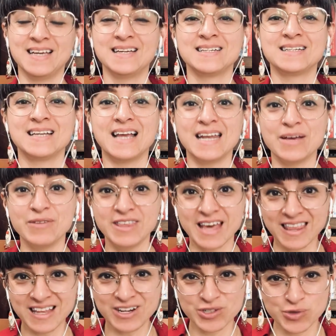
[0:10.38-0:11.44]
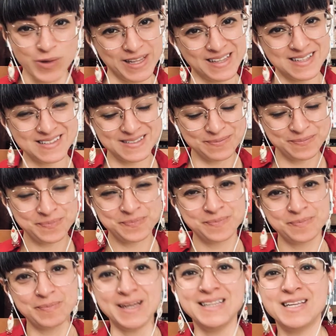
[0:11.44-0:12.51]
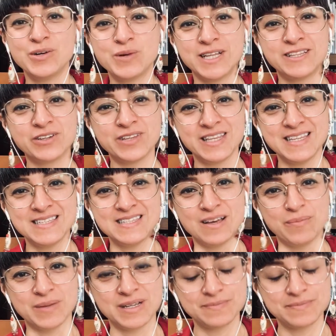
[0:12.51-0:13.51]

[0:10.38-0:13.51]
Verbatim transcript: La Navidad de los Duendes, 24 de diciembre.